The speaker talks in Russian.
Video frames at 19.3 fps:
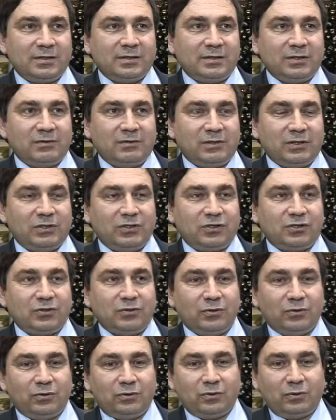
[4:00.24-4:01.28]
лицензирования
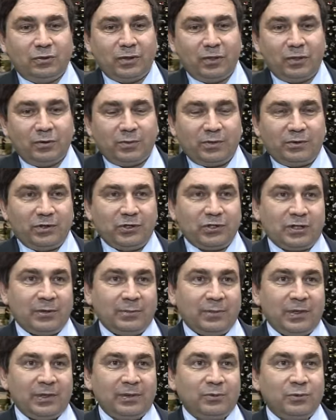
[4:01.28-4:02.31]
число управляющих
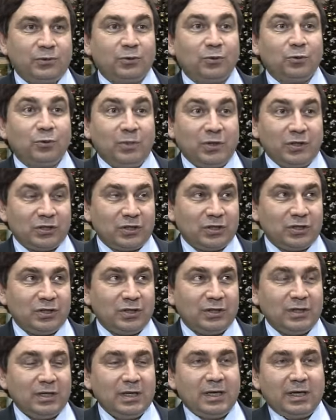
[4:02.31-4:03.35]
компаний будет
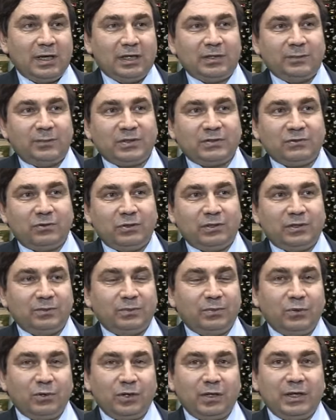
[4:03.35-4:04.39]
уменьшено. Это позволит
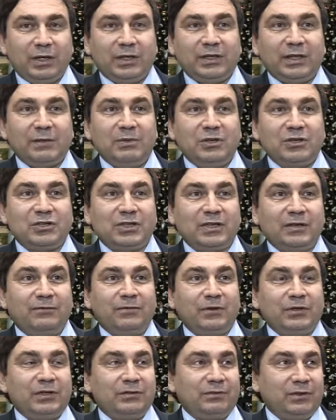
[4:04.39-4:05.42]
им более экономически
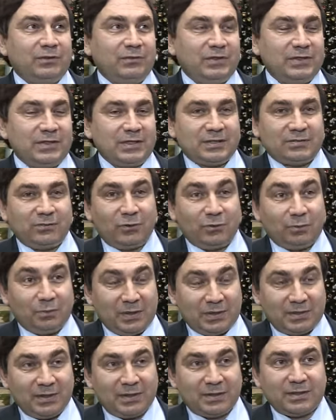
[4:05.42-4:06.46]
эффективно вести свой
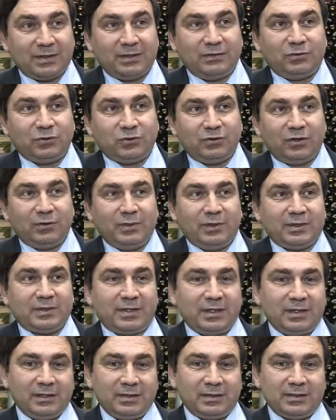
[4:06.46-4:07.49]
бизнес. И в то же время
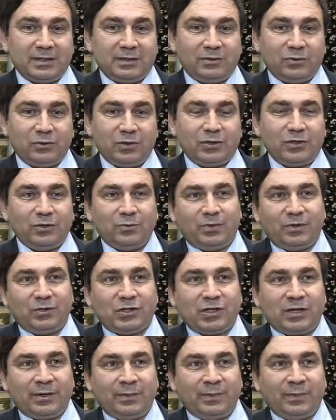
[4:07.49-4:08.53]
останется только те
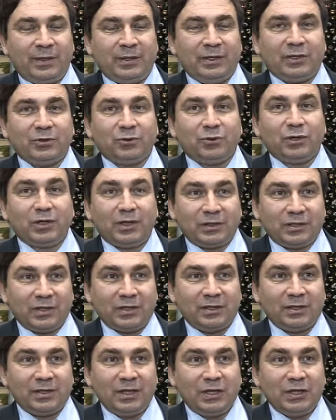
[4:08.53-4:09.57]
управляющие компании, которые
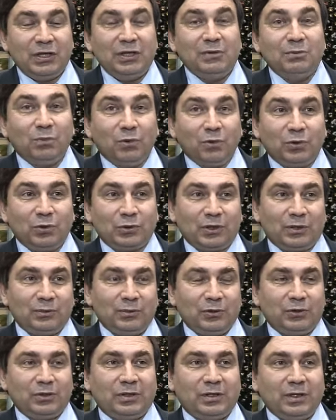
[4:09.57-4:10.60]
хотят и могут
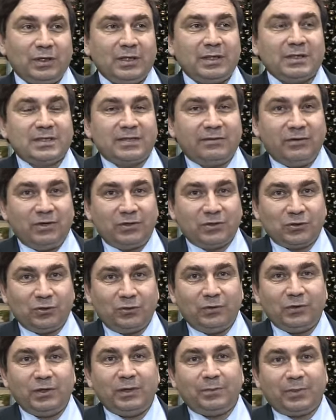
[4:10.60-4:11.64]
работать
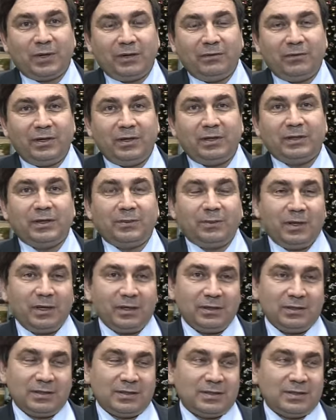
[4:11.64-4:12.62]
цивилизованно, правильно, на благо